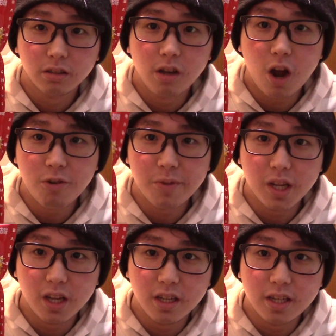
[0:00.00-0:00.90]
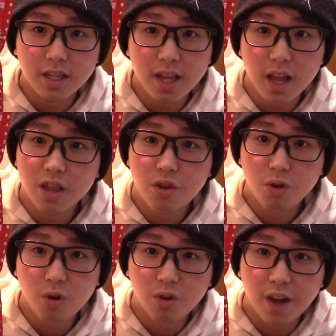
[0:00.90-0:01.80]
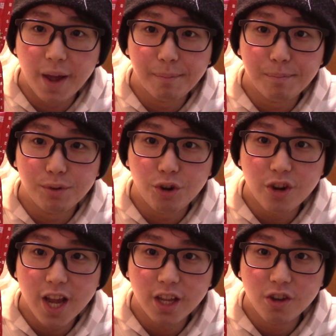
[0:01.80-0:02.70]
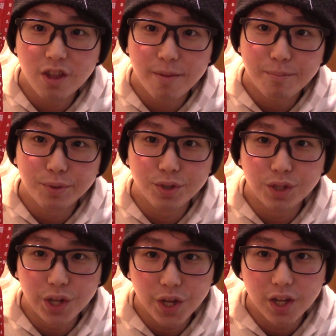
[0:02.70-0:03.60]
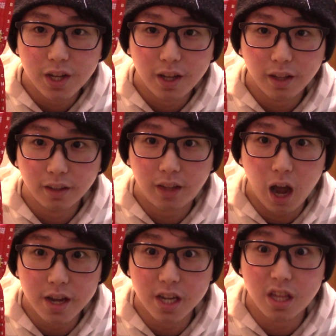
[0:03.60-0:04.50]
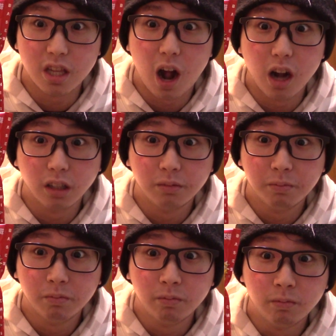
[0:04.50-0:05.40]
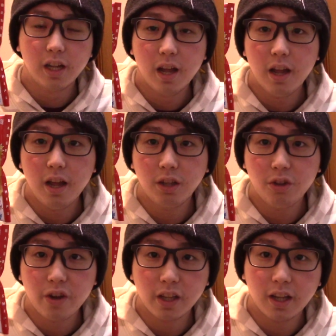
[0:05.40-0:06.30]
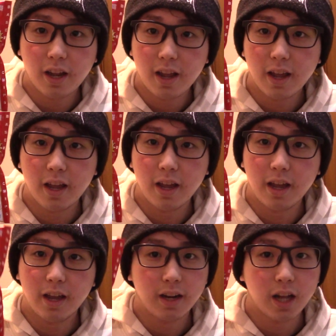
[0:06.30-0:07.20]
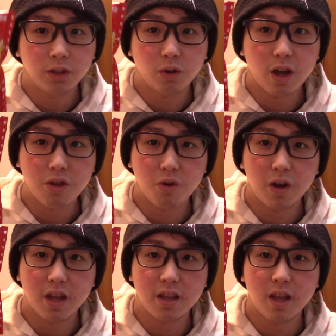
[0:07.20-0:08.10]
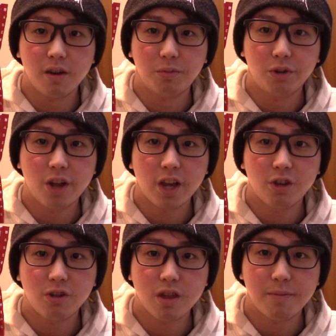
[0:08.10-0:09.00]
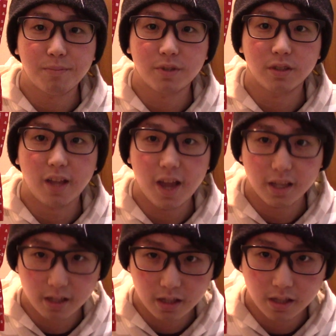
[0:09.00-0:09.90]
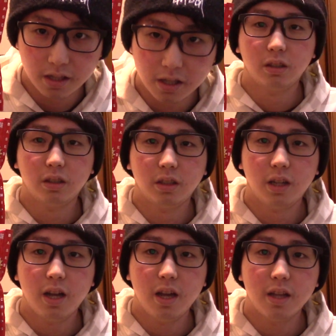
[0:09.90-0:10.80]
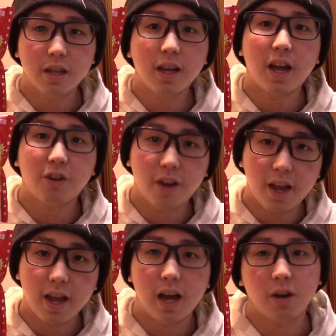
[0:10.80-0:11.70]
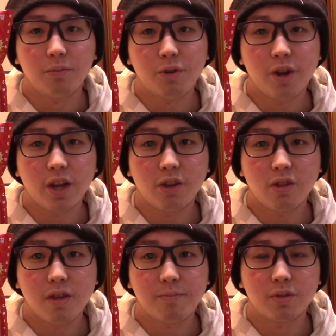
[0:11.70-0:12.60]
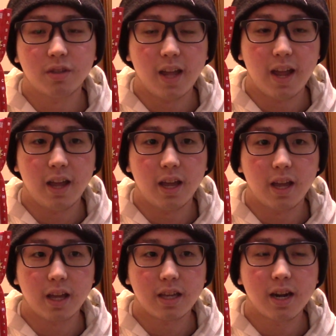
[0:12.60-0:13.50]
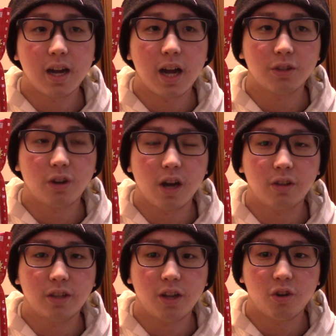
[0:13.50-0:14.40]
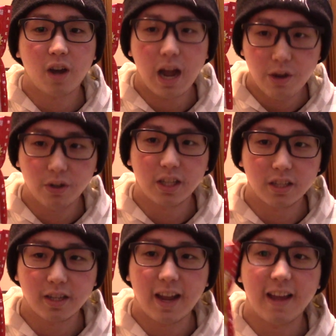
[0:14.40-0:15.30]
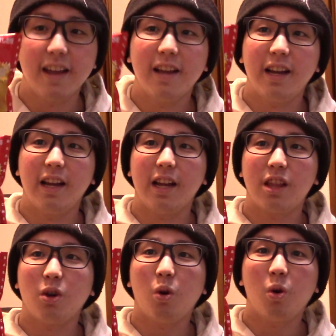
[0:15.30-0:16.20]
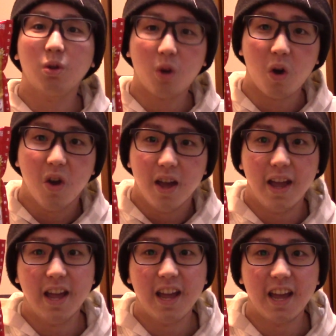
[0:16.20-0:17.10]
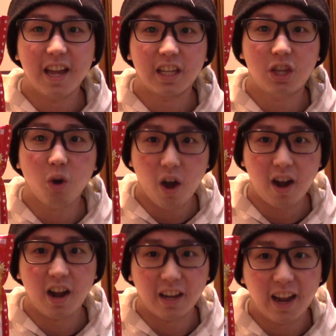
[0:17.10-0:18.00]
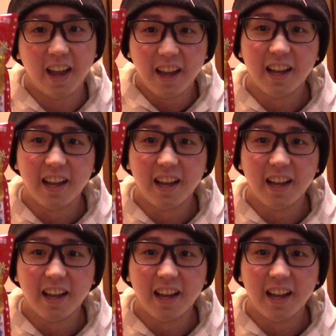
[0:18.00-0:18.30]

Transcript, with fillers: カルビー2016年プロ野球チップス第1弾えー、というわけでね、えー、何度か紹介しているプロ野球チップスです。えー、前回のね、あの、プロ野球チップスで、えー、キラカード確定の回はですね、えー、ちょうど、えー、清原がね